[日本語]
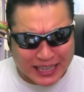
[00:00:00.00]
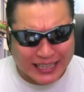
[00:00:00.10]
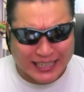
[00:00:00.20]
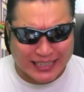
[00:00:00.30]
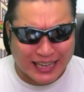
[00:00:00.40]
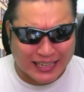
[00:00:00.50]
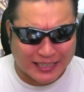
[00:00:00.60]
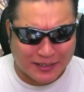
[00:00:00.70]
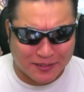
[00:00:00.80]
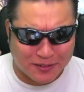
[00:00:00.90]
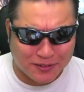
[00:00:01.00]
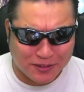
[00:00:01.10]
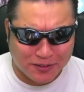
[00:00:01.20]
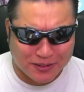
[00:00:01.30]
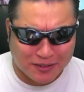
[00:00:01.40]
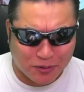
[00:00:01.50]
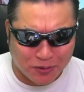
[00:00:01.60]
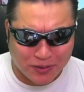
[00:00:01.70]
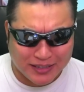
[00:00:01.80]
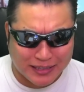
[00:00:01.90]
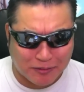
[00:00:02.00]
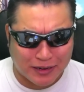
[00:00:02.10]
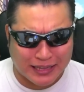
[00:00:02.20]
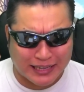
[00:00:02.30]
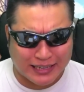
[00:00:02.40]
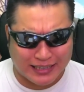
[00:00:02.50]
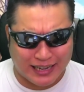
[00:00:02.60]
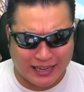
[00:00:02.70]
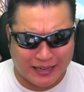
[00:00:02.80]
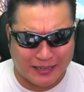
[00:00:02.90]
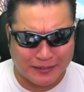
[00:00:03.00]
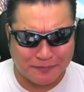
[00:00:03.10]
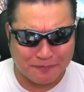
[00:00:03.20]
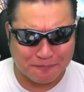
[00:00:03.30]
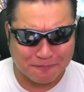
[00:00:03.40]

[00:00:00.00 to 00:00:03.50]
てくれないかな昨日のように微笑んでくれないかな